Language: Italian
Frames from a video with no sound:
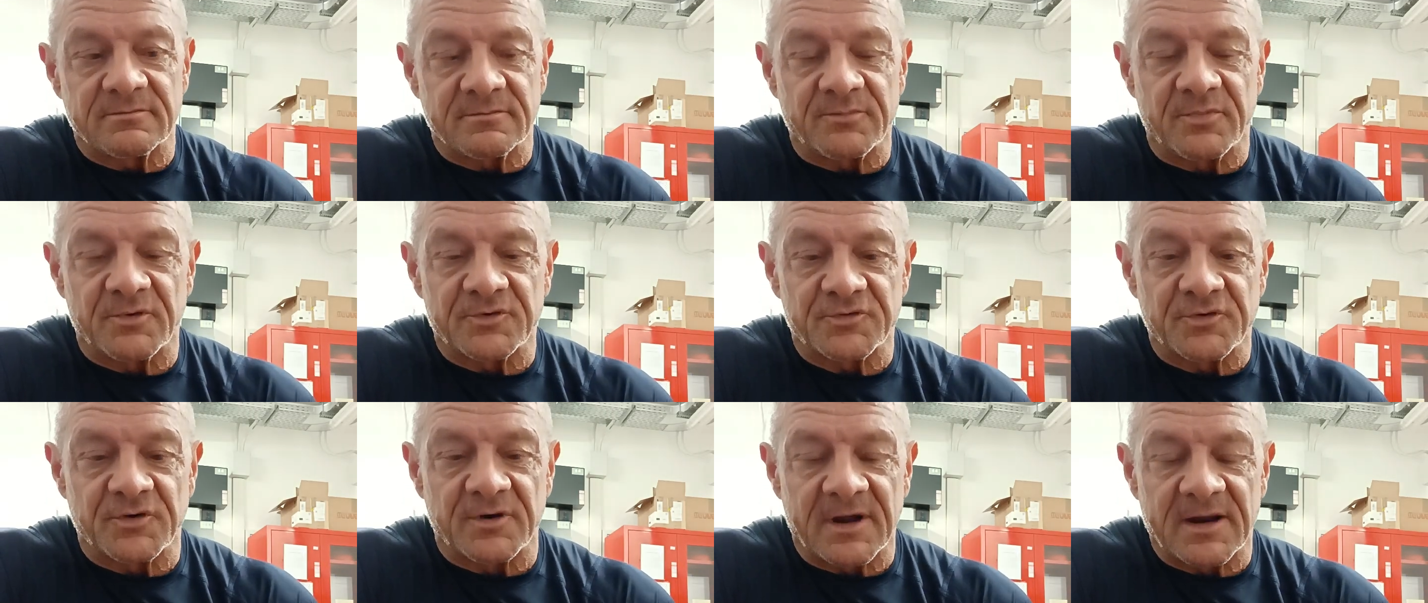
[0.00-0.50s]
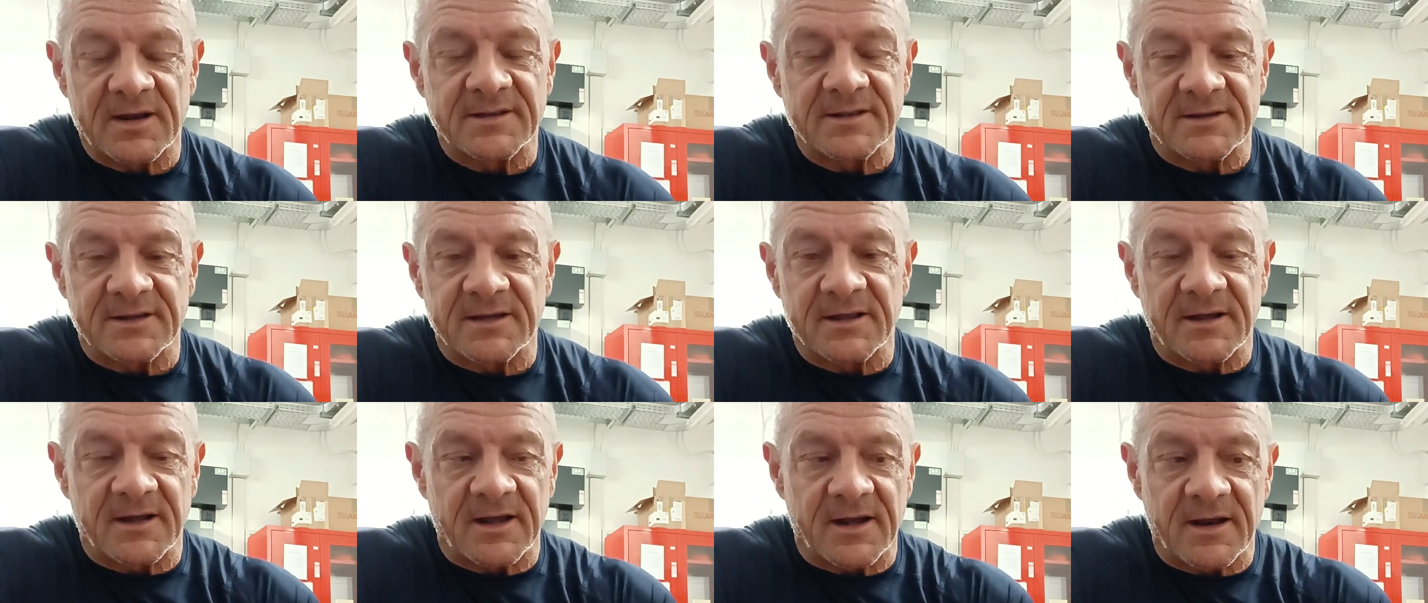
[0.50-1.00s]
posso
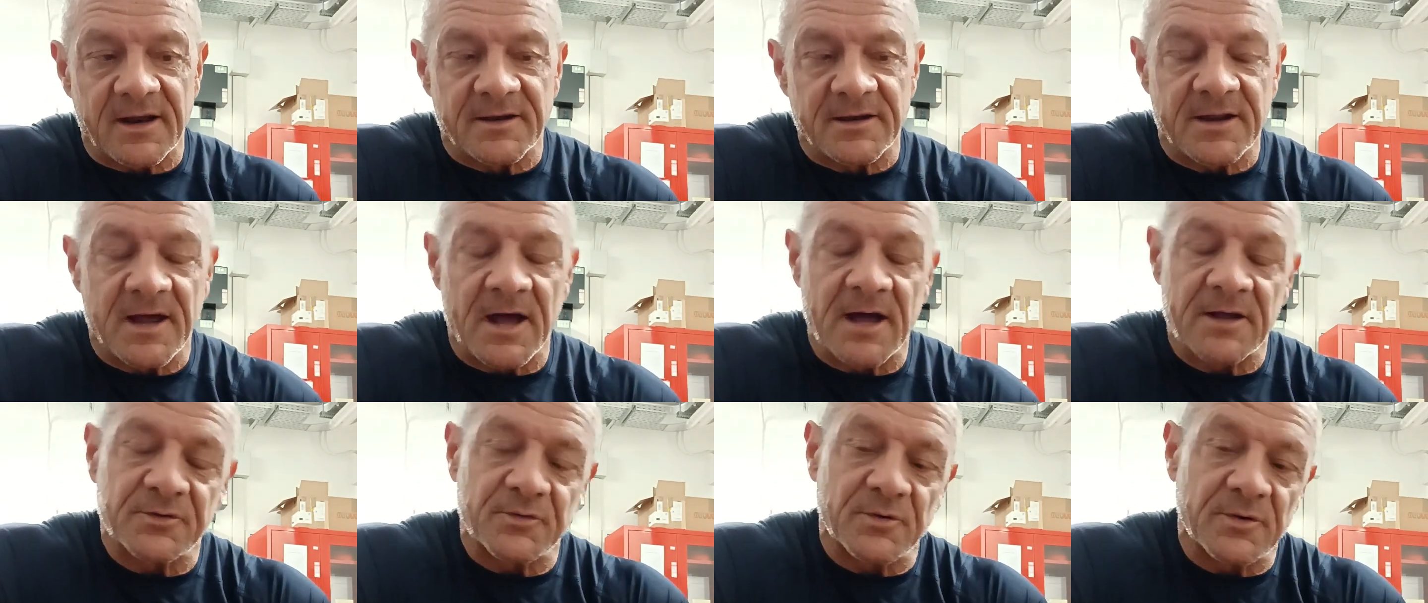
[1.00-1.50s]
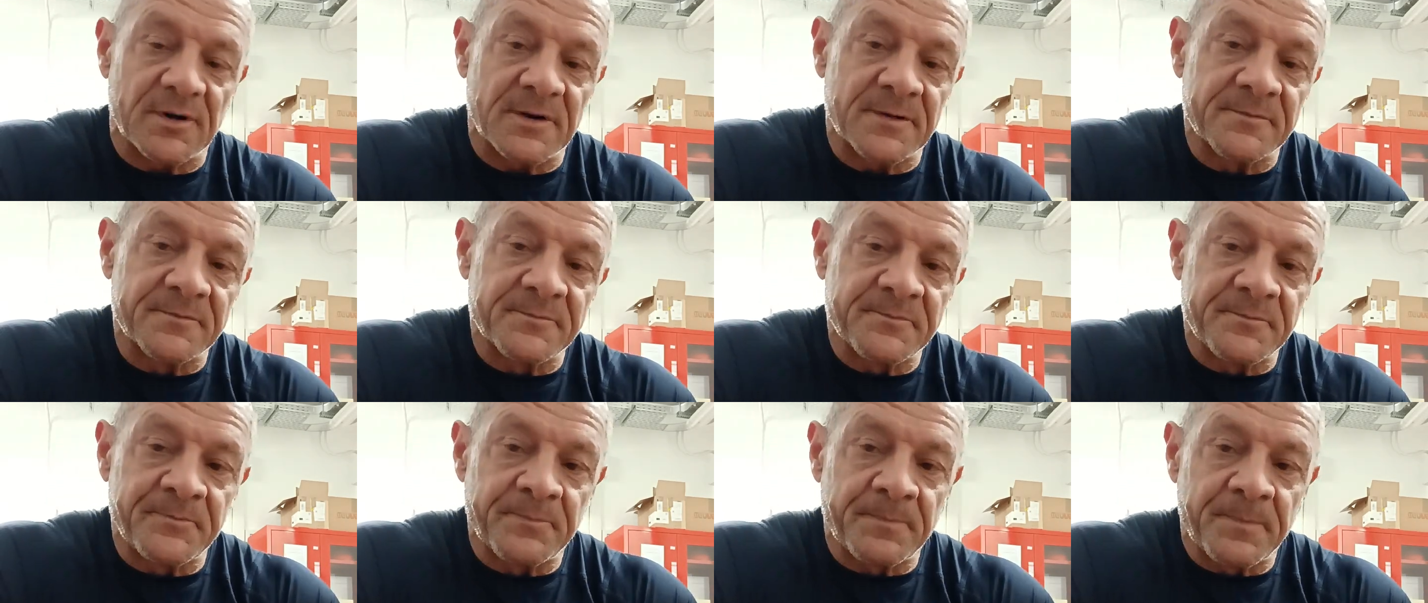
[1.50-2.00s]
garantire che era natural.
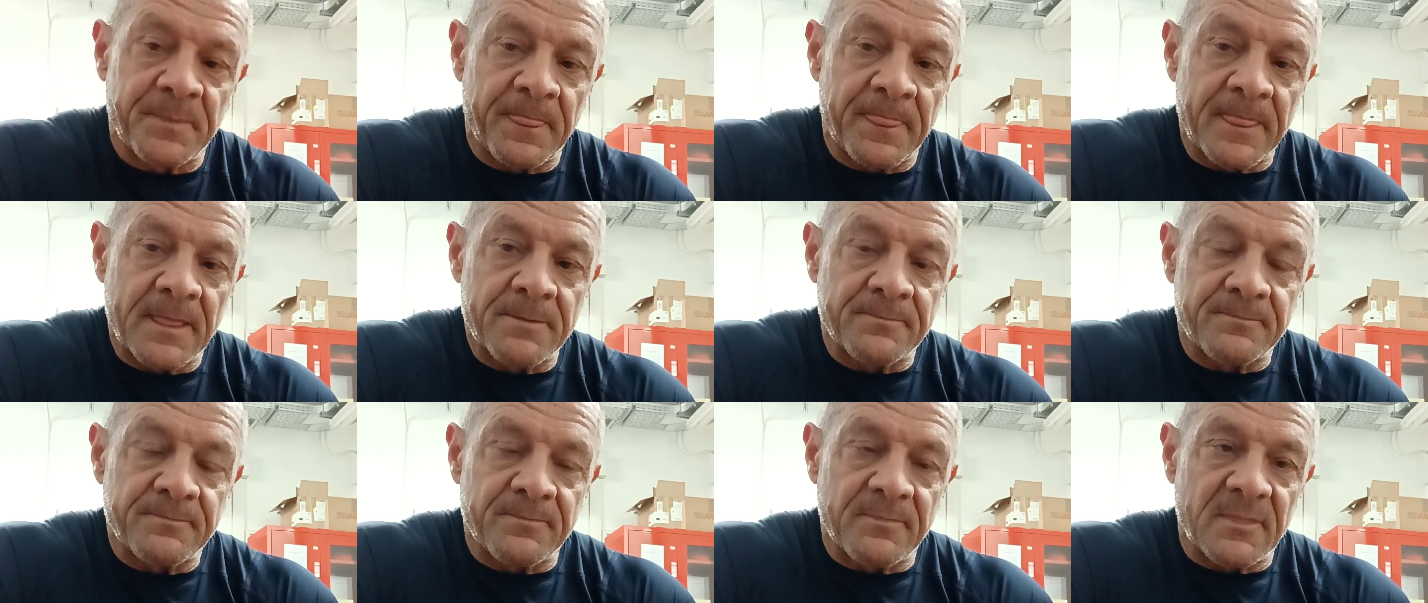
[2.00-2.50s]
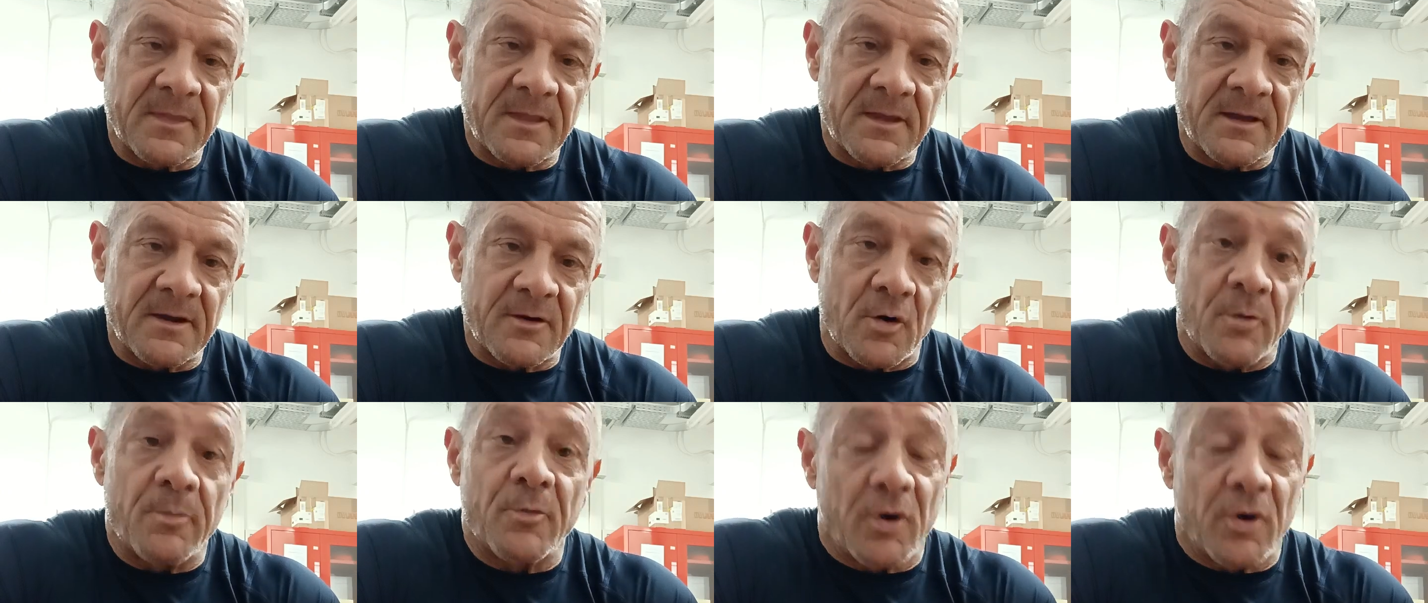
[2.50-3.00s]

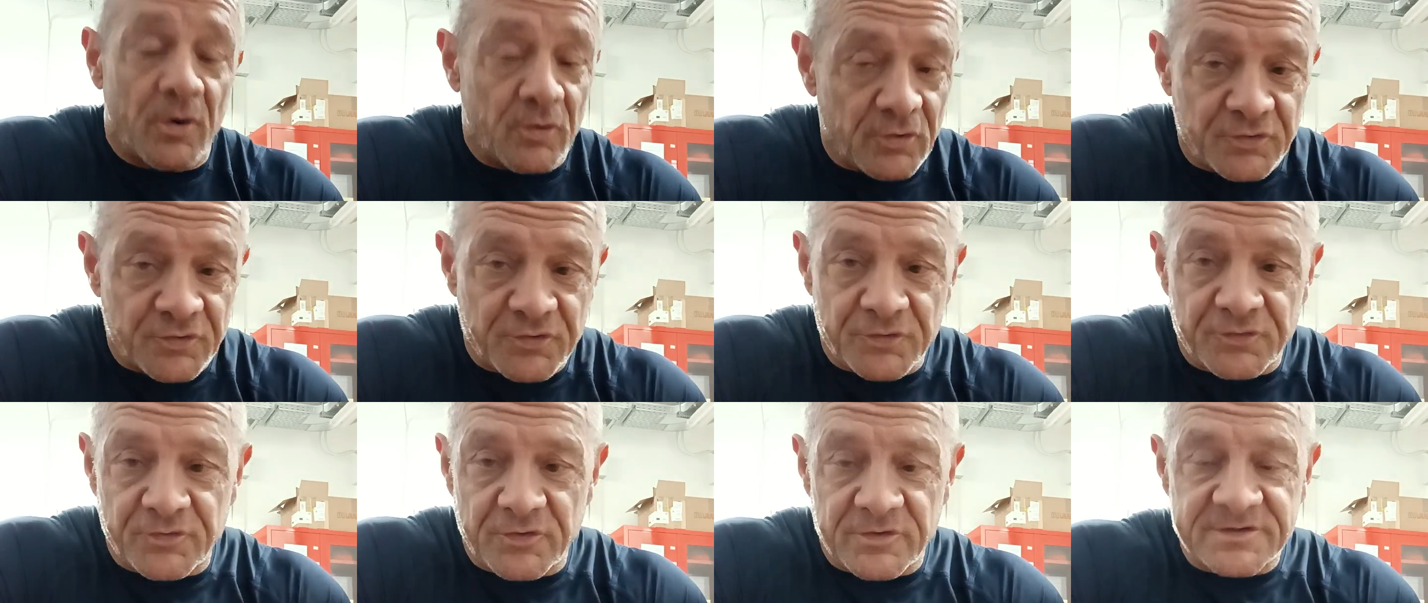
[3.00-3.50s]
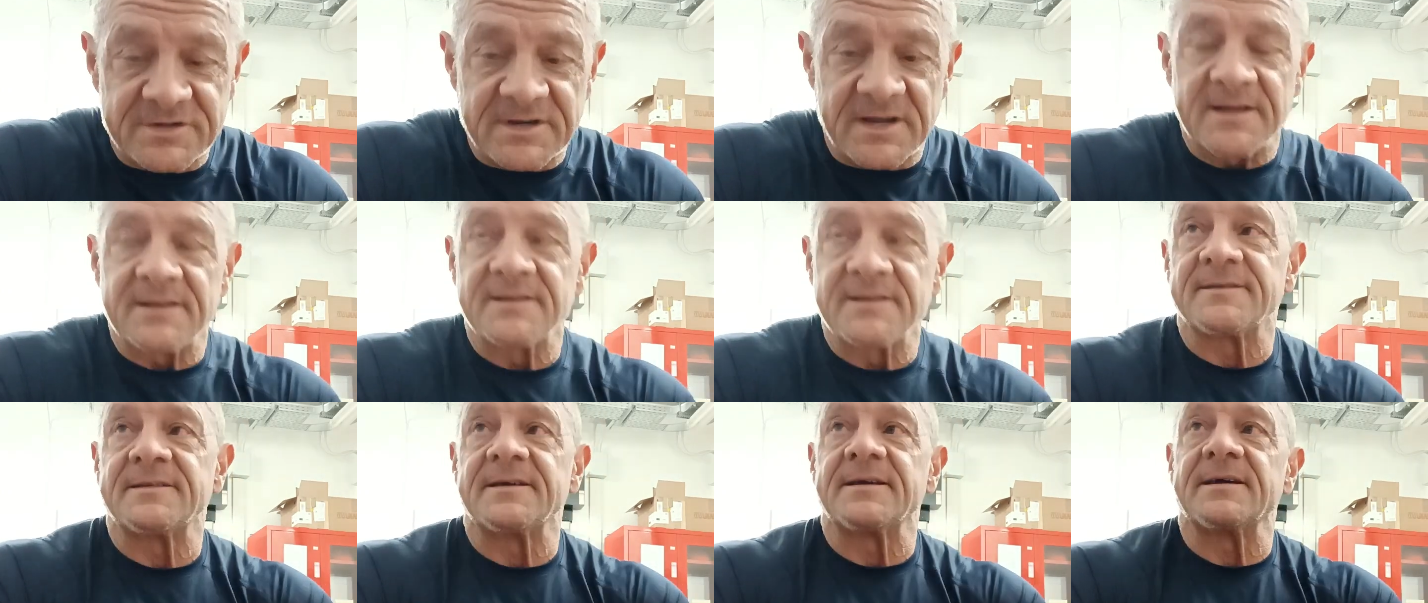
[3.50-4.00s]
Come ho conosciuto
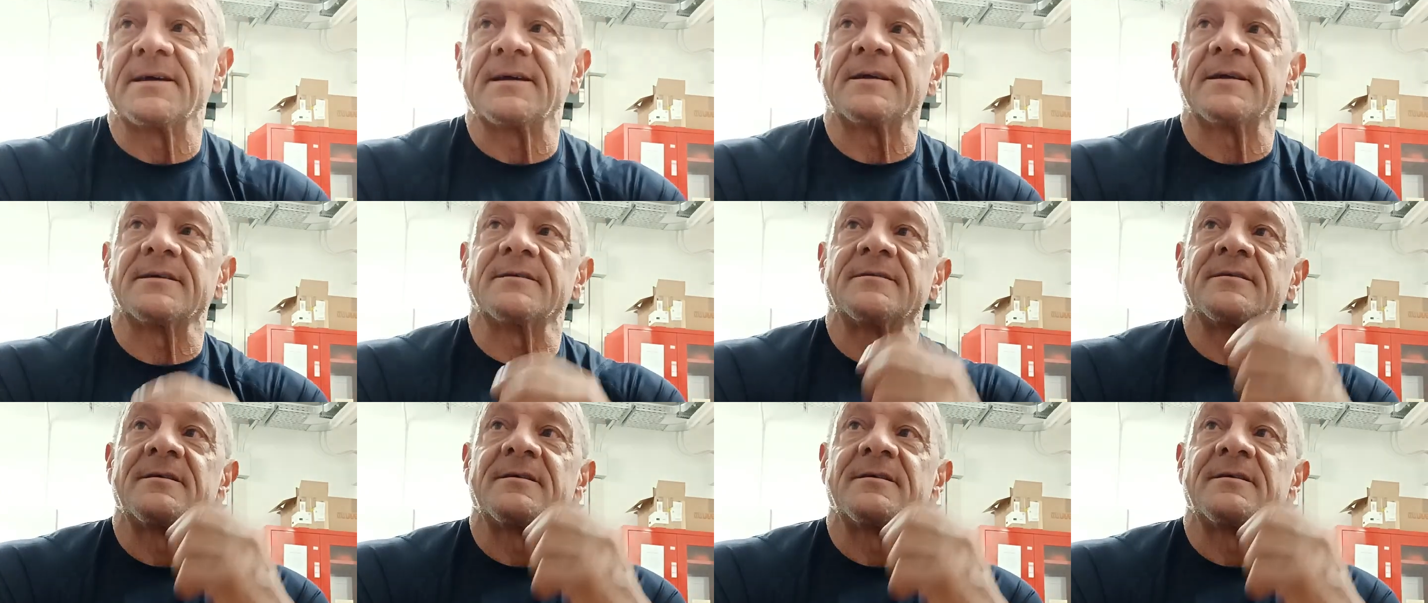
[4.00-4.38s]
gente